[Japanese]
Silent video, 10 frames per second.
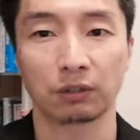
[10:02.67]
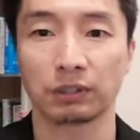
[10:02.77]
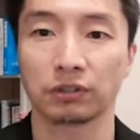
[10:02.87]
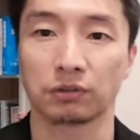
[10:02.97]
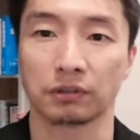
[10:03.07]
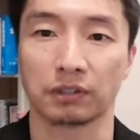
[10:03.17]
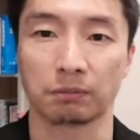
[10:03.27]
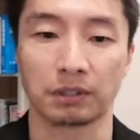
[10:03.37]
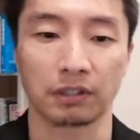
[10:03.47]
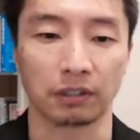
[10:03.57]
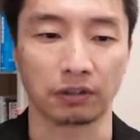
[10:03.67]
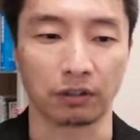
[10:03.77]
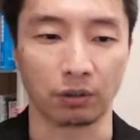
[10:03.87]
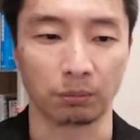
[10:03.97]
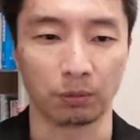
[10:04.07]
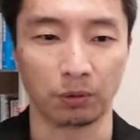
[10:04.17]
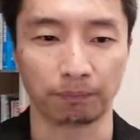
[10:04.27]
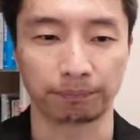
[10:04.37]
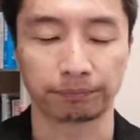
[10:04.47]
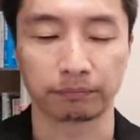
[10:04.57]
で詳しく説明したんですけど
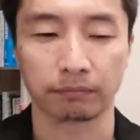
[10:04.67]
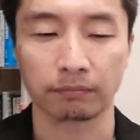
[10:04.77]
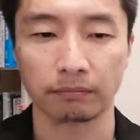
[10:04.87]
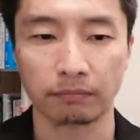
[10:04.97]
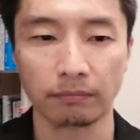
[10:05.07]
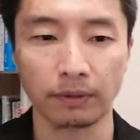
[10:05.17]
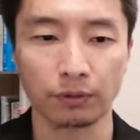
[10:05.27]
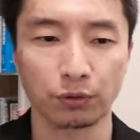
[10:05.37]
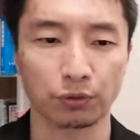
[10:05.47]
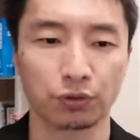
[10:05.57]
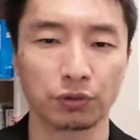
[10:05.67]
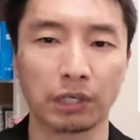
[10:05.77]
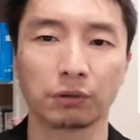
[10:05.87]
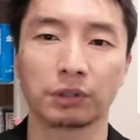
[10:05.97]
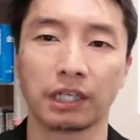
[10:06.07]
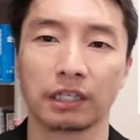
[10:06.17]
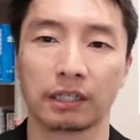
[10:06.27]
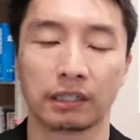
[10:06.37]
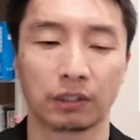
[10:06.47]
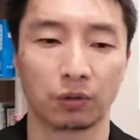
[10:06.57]
も、ちょっと集客のね、
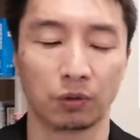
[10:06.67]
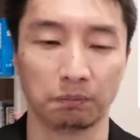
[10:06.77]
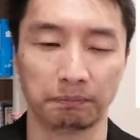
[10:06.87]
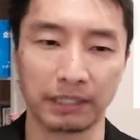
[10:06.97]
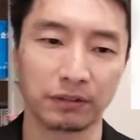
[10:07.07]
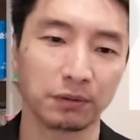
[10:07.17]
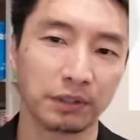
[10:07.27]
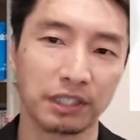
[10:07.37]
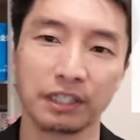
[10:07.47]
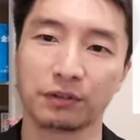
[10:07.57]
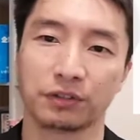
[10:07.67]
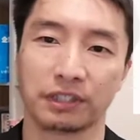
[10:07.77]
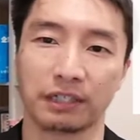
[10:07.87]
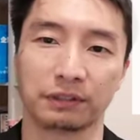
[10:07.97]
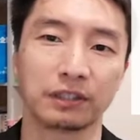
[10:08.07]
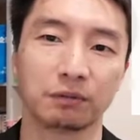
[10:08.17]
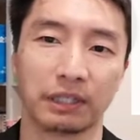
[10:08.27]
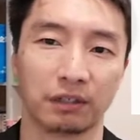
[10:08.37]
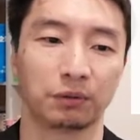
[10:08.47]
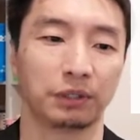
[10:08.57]
やり方を別の切り口で2つに
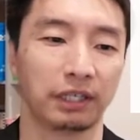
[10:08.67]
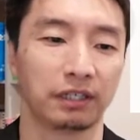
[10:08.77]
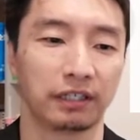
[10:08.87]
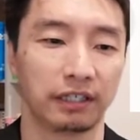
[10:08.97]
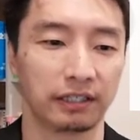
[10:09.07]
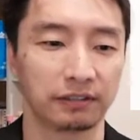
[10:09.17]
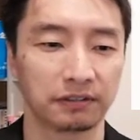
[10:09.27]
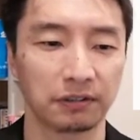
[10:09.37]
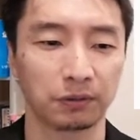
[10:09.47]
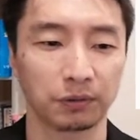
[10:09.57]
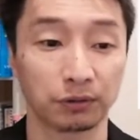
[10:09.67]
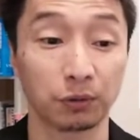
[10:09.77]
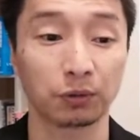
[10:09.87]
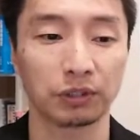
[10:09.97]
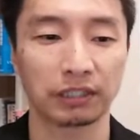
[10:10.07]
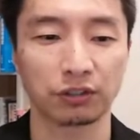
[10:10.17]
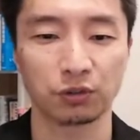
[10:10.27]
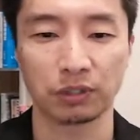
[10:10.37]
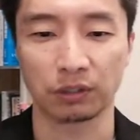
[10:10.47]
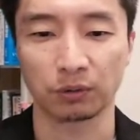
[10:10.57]
分けるとね、えストック型
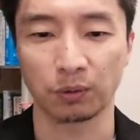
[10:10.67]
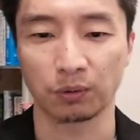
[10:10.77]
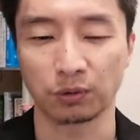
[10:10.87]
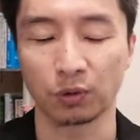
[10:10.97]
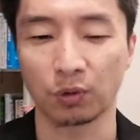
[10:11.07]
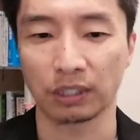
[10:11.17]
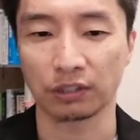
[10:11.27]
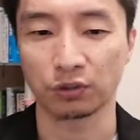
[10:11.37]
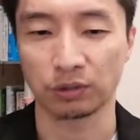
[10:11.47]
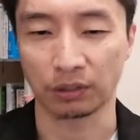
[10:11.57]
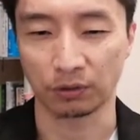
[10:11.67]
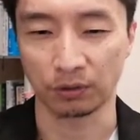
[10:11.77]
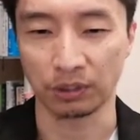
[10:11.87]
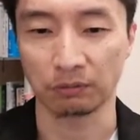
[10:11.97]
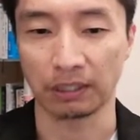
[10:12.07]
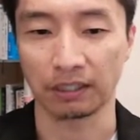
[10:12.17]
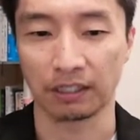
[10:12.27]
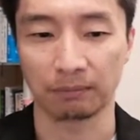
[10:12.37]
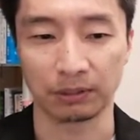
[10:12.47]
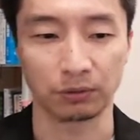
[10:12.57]
集客とフロー型集客というふうに分け
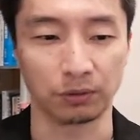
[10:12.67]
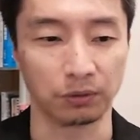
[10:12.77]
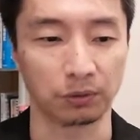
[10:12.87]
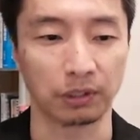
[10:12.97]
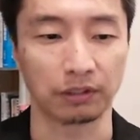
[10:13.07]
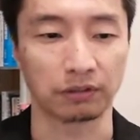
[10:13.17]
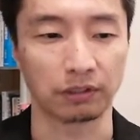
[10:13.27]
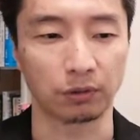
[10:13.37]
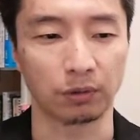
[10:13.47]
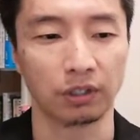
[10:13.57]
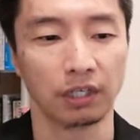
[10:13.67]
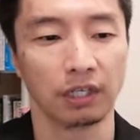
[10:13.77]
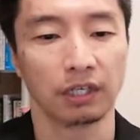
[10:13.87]
られますということなんですけど、